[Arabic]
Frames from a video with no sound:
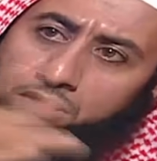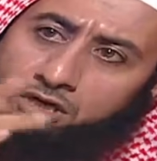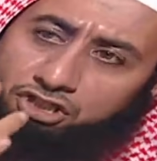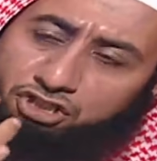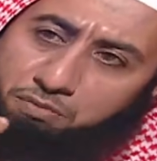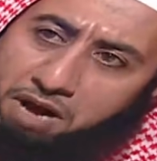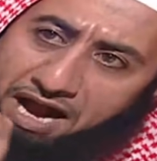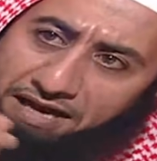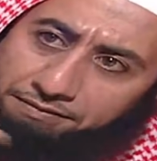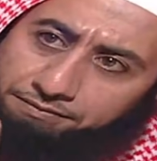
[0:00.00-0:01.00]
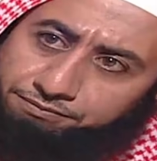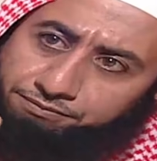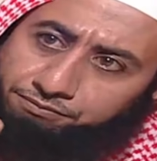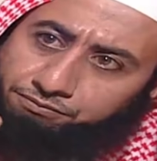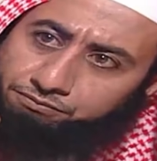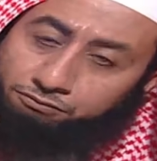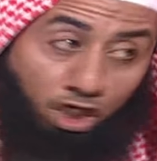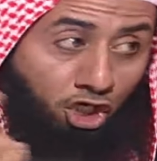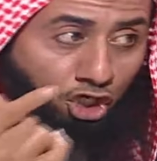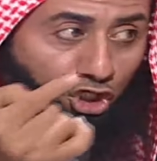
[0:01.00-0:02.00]
اسمع
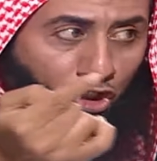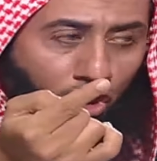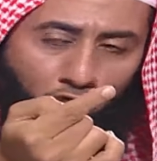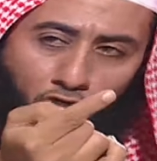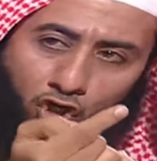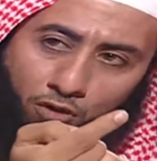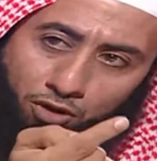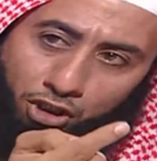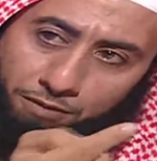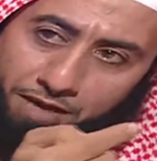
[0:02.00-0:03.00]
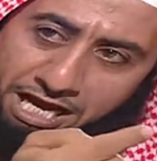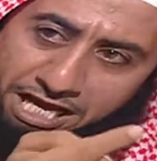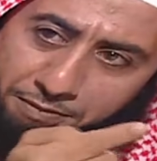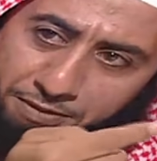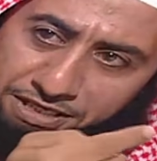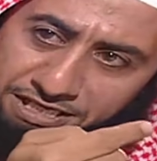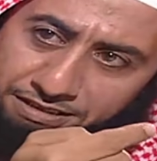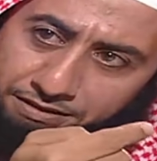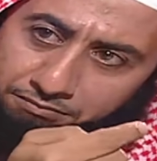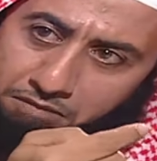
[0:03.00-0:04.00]
قل لهم اللي ما
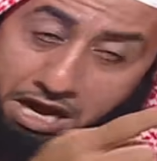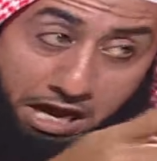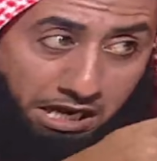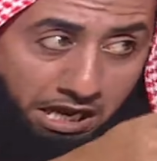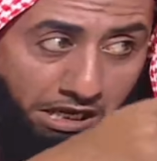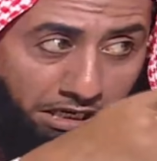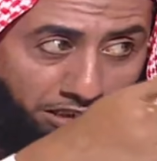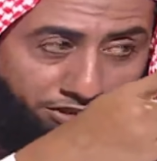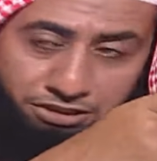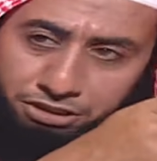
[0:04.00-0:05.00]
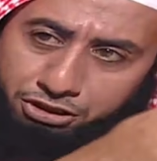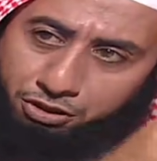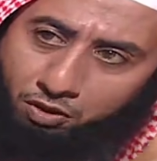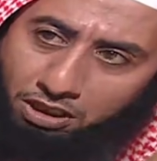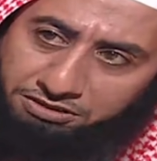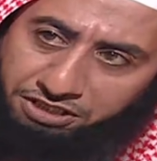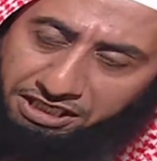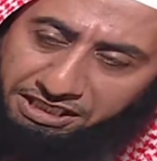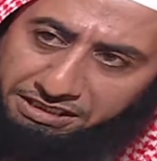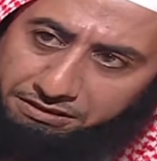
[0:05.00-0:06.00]
يبي ما له الا السجن ولا
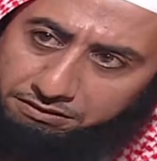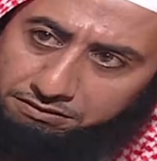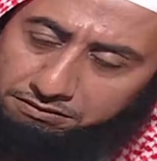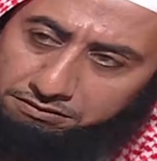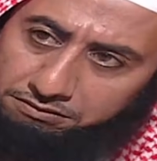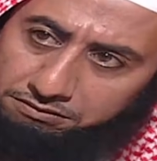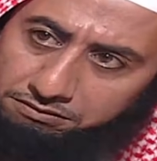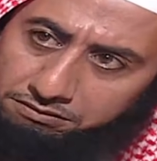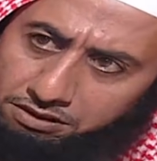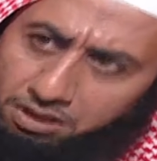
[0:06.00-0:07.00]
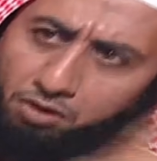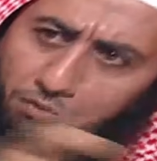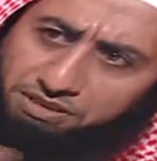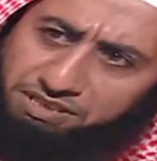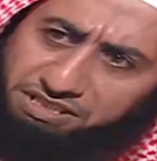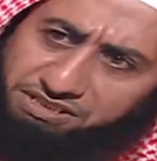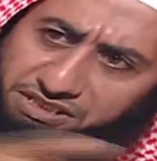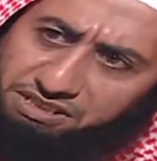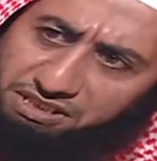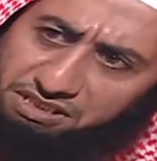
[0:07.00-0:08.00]
الترحيل وبعدين
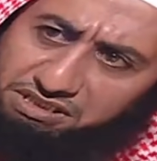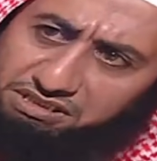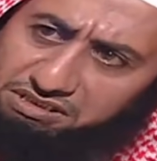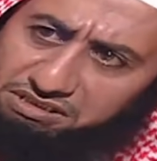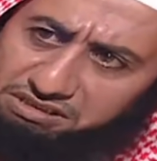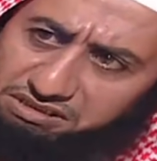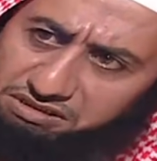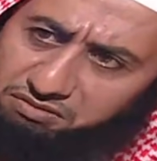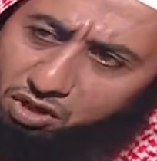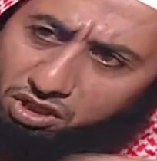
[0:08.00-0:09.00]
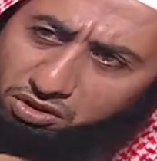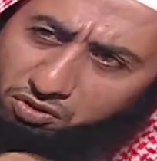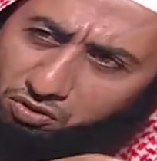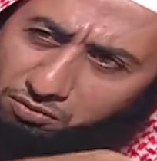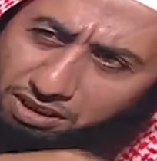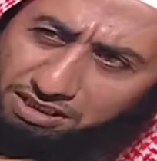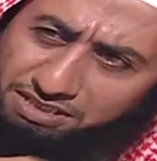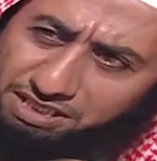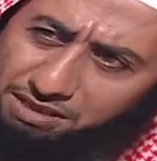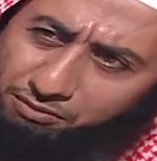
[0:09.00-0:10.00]
انت موقعهم على
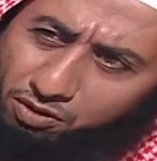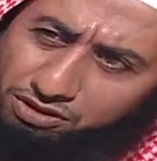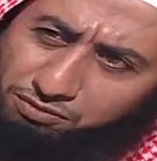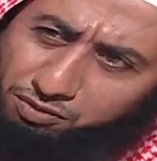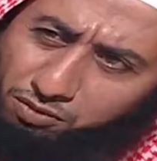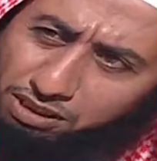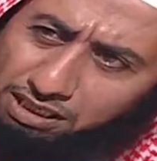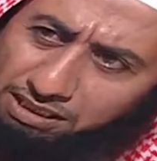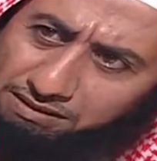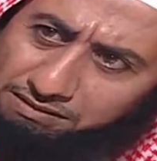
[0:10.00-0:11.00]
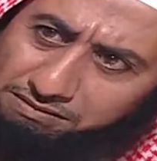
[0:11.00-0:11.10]
استلام رواتبهم ولا لا؟